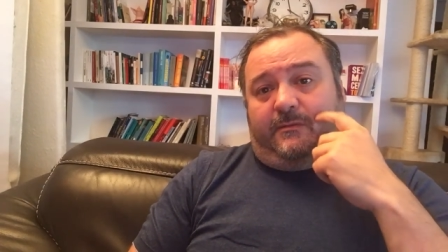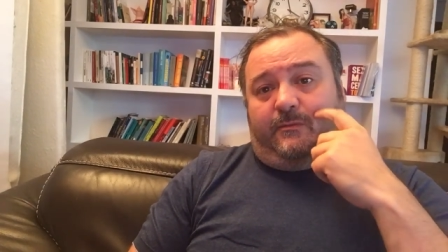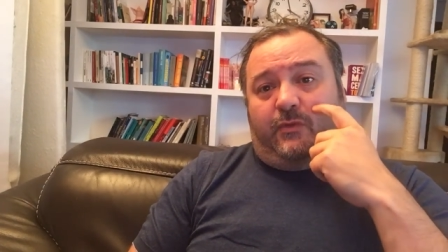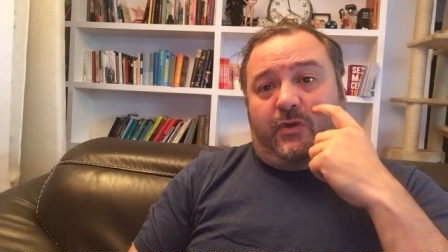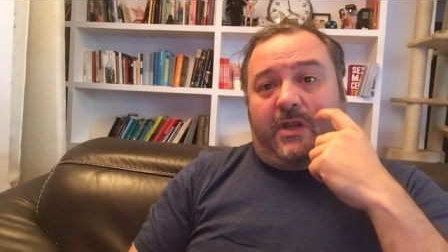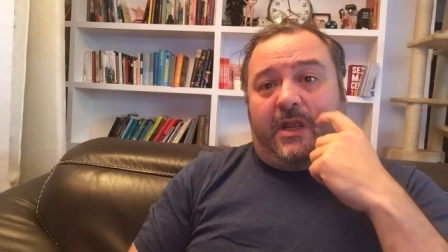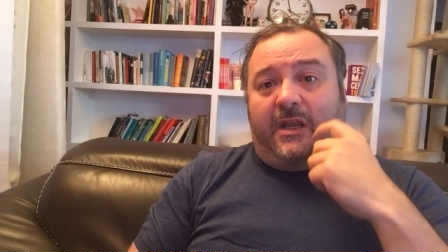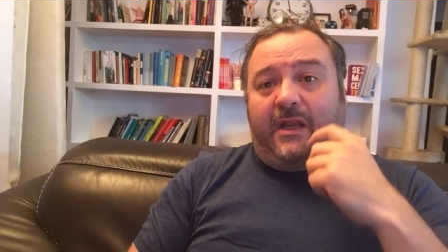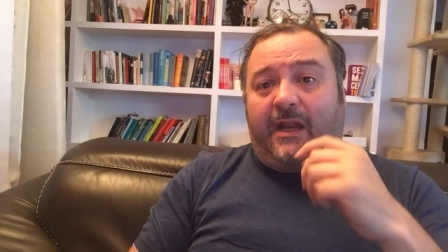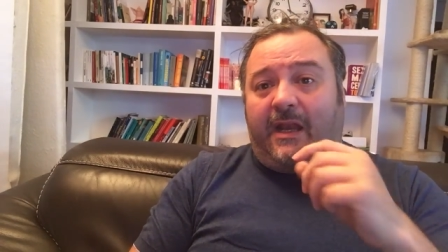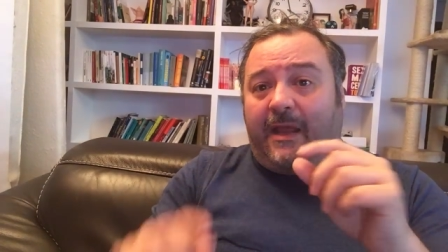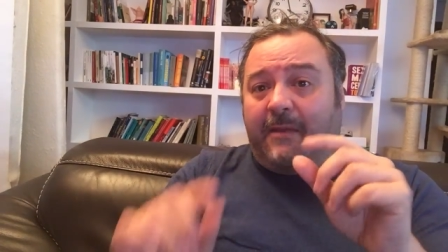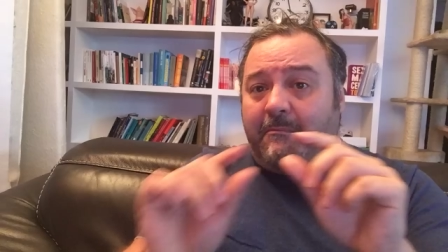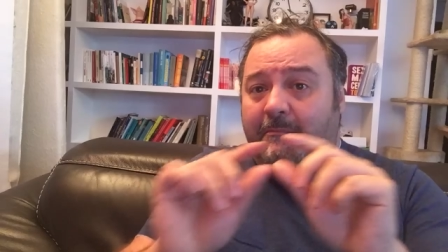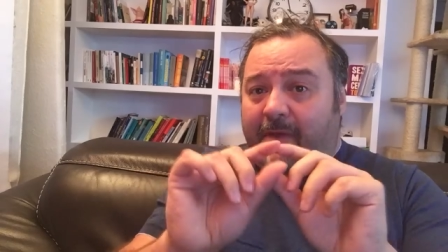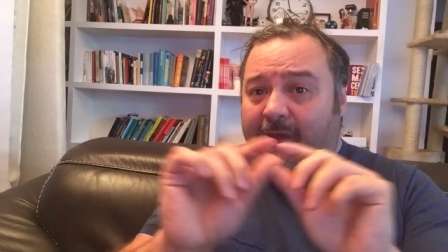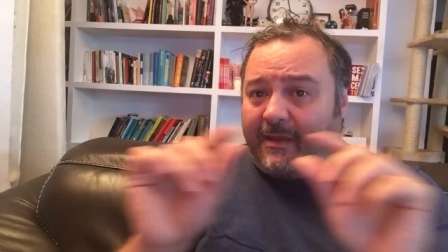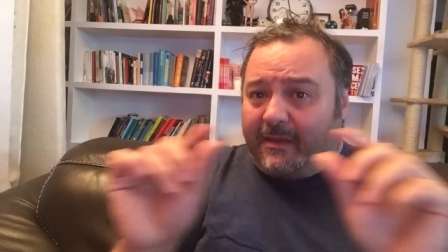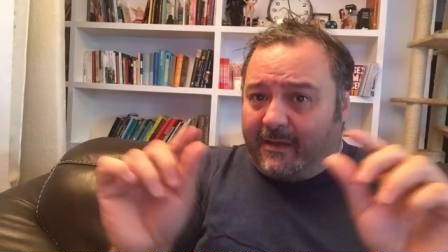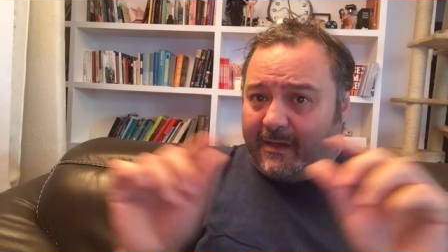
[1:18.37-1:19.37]
Ponían el
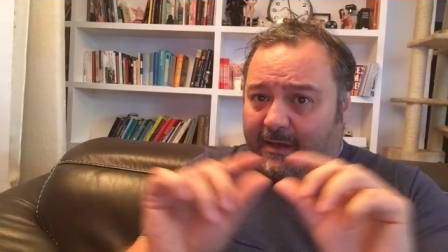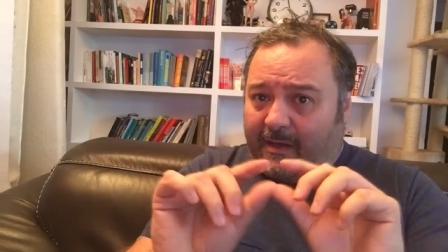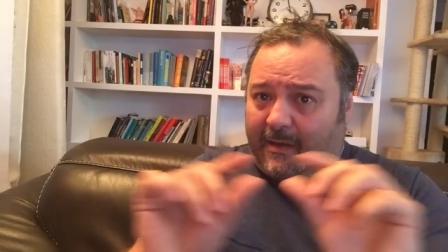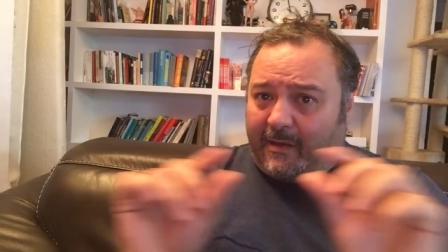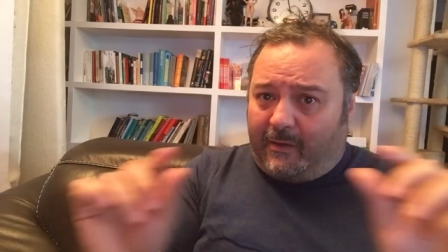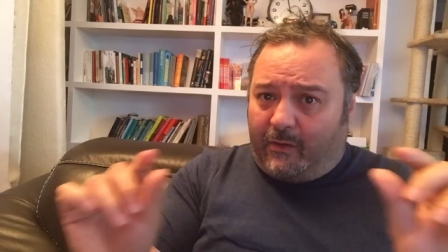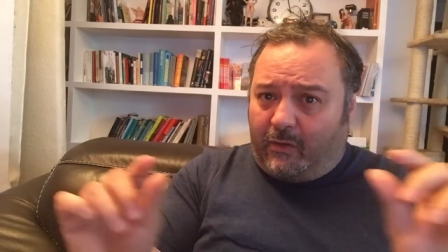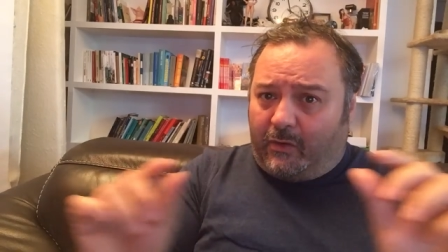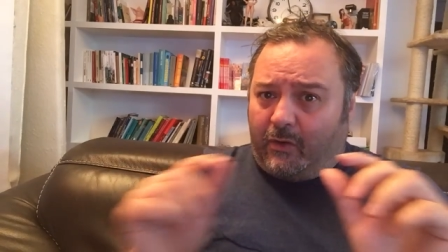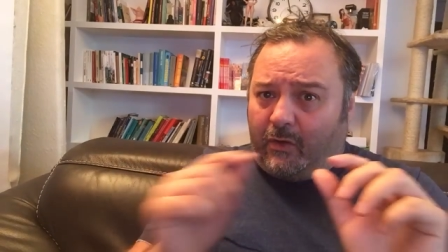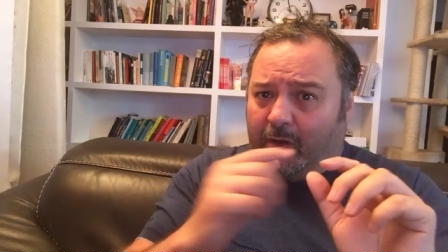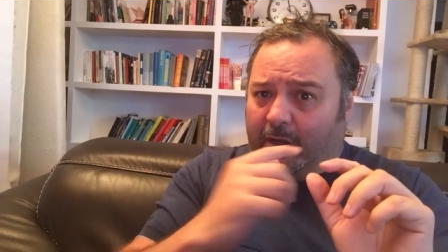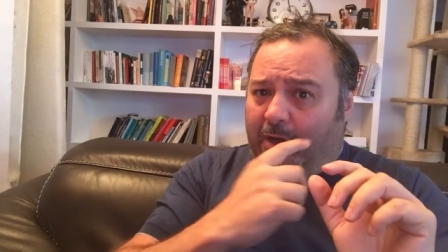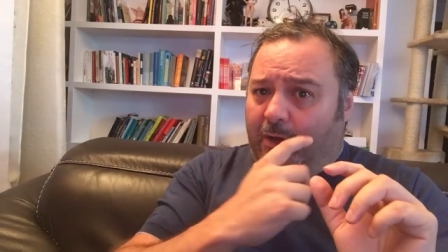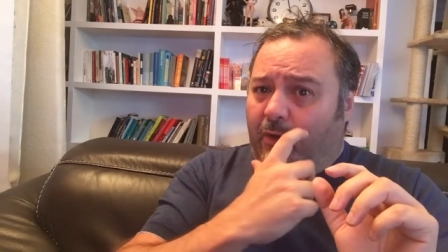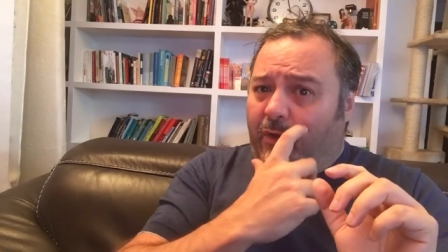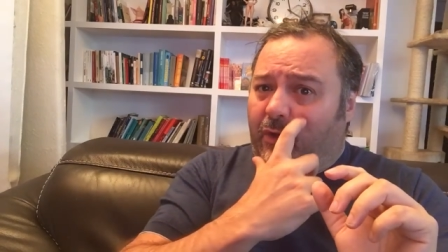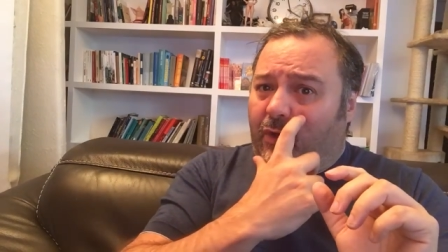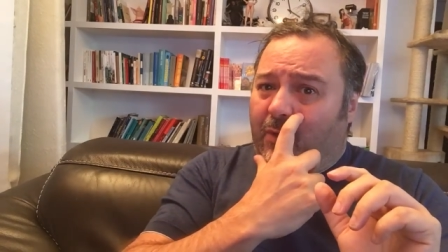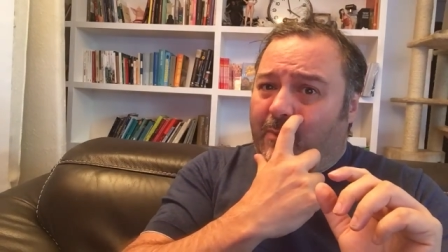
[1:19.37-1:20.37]
embed, el
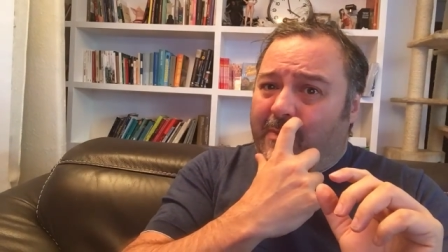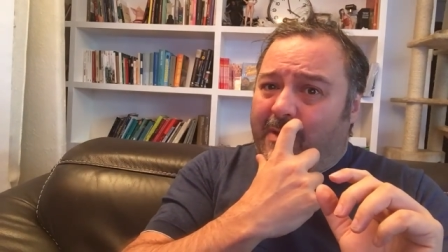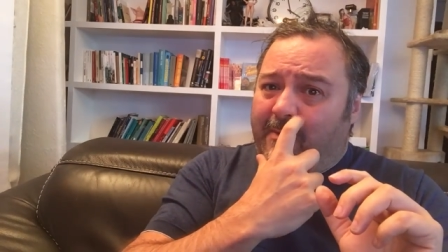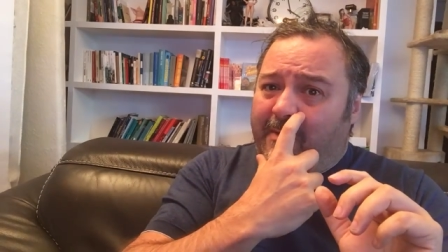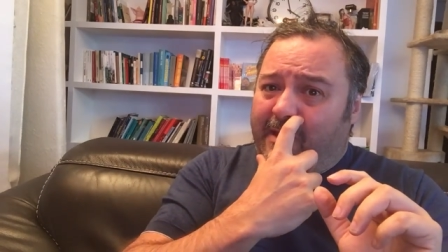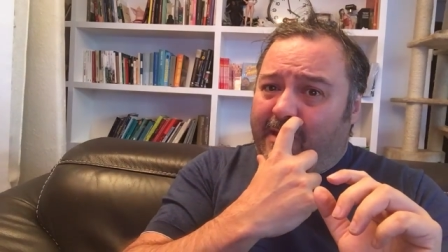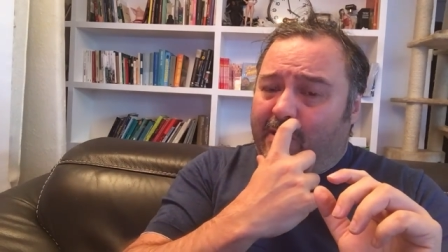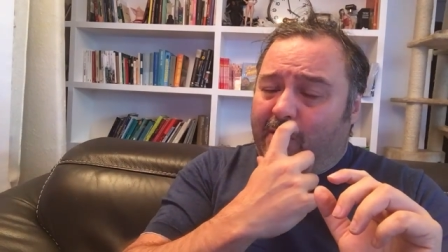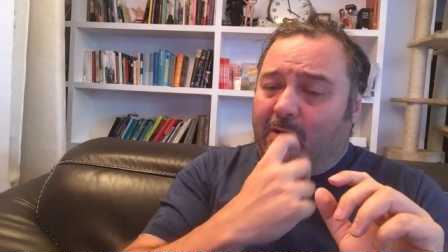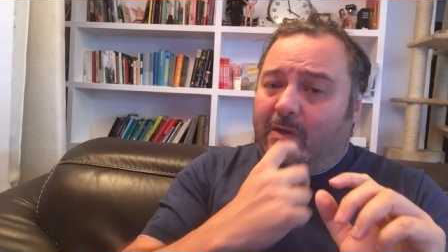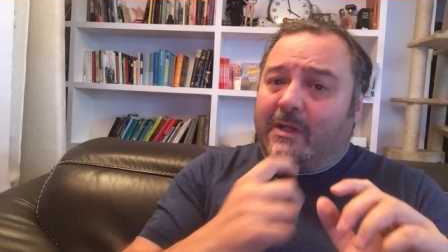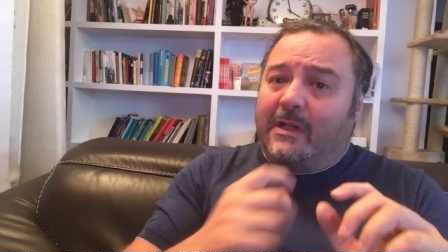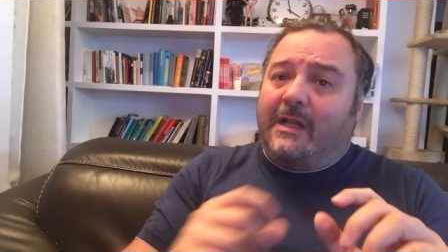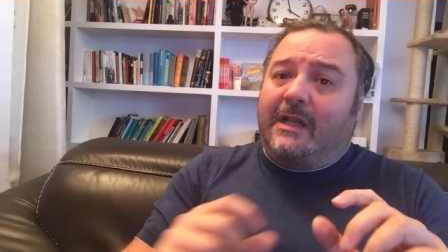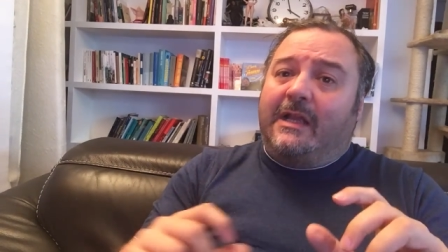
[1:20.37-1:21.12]
código embebido,